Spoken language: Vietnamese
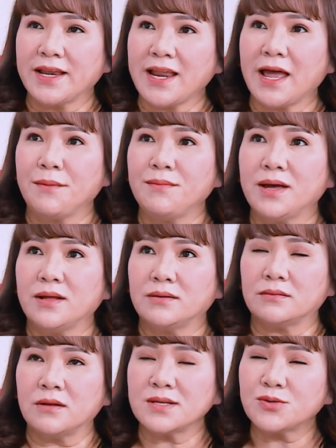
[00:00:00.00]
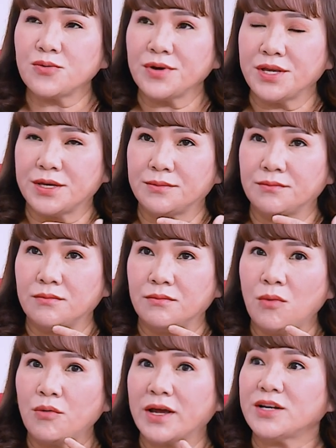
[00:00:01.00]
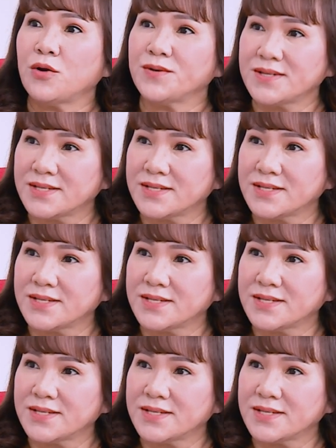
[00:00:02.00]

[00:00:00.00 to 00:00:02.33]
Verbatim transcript: Cái nám á, nó xuất hiện một cách đối